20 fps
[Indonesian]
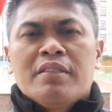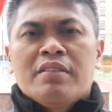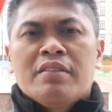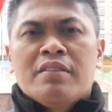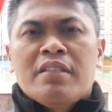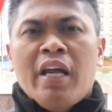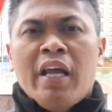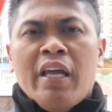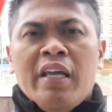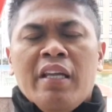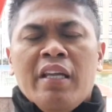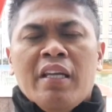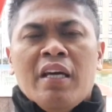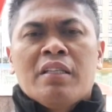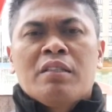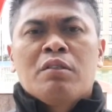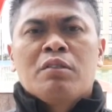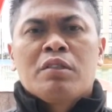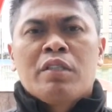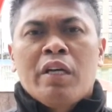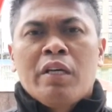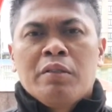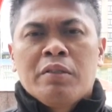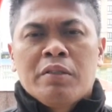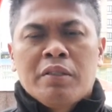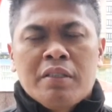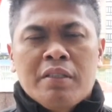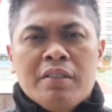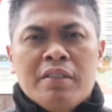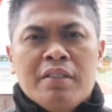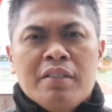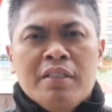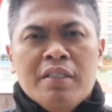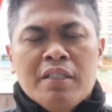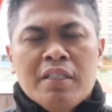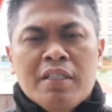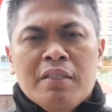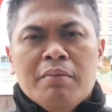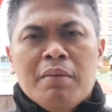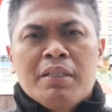try in atau try out.
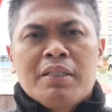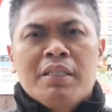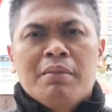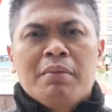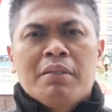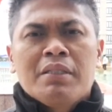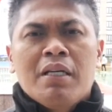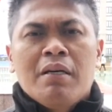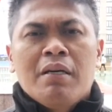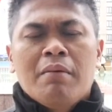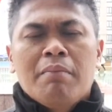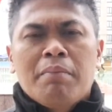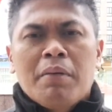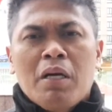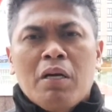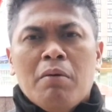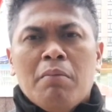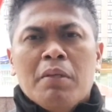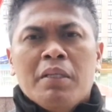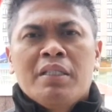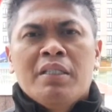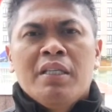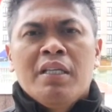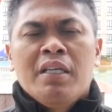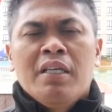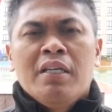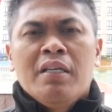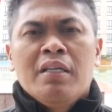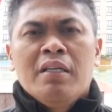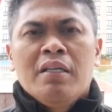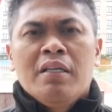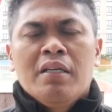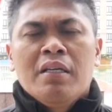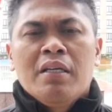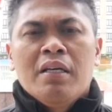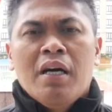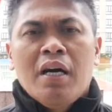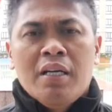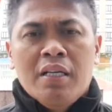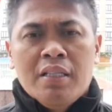Di masa-masa prakompetisi ini
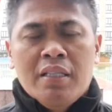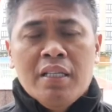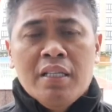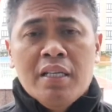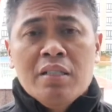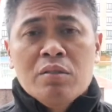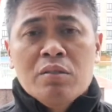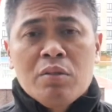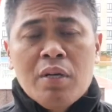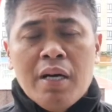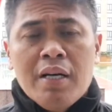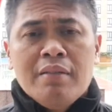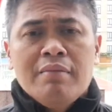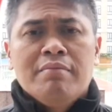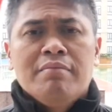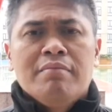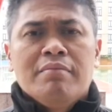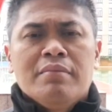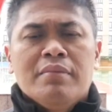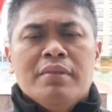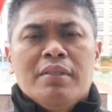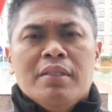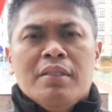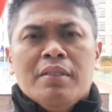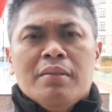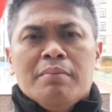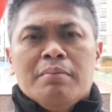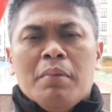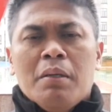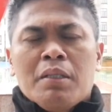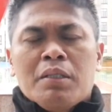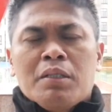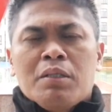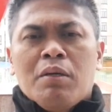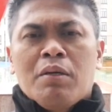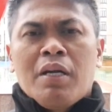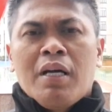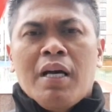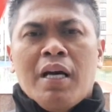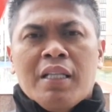ada tiga juga bahwa
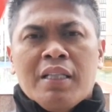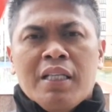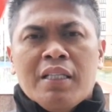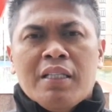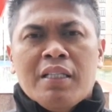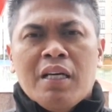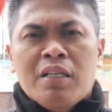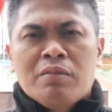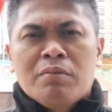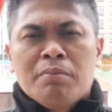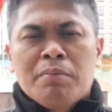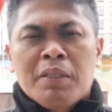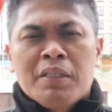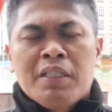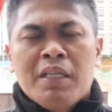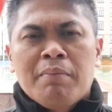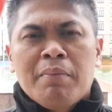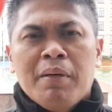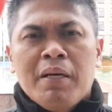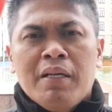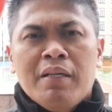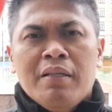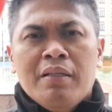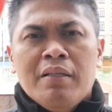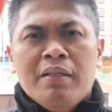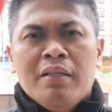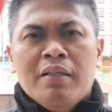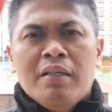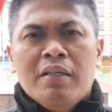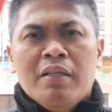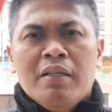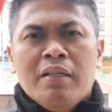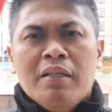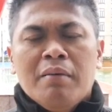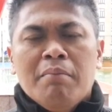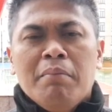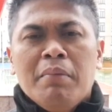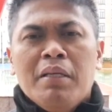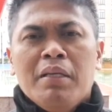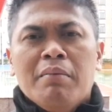seorang atlet harus mempersiapkan
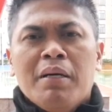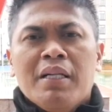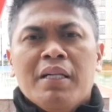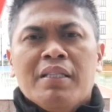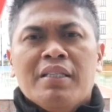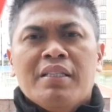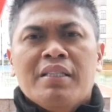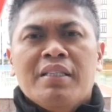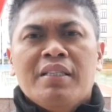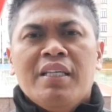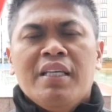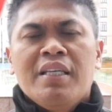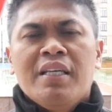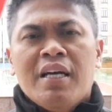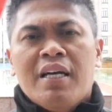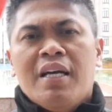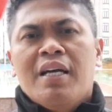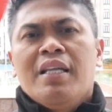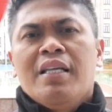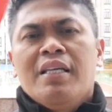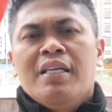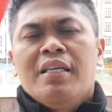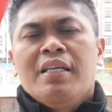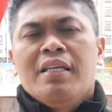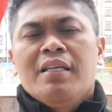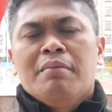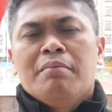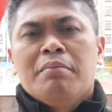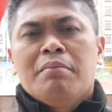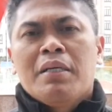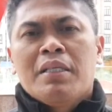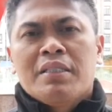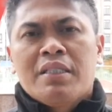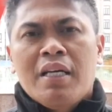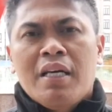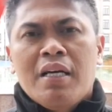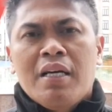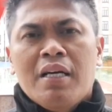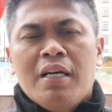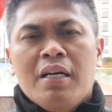minimal tiga kali
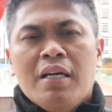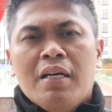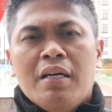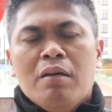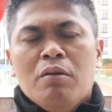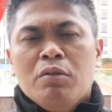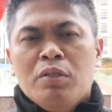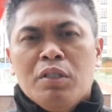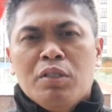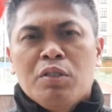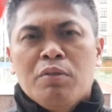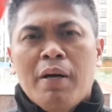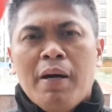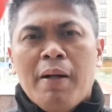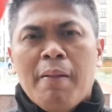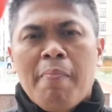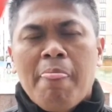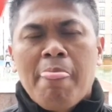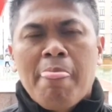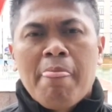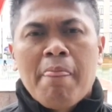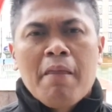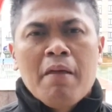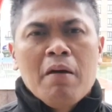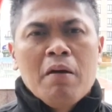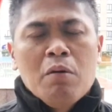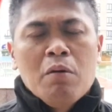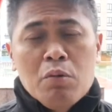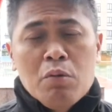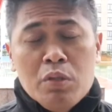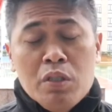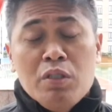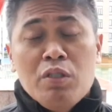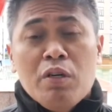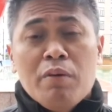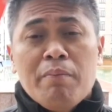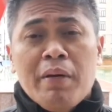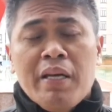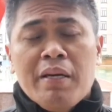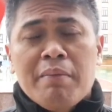masa uji coba. Uji
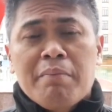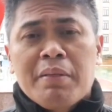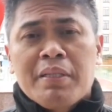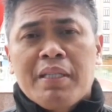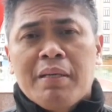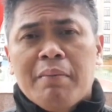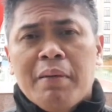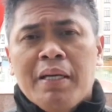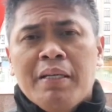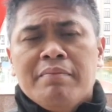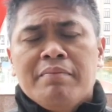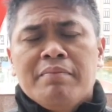coba yang pertama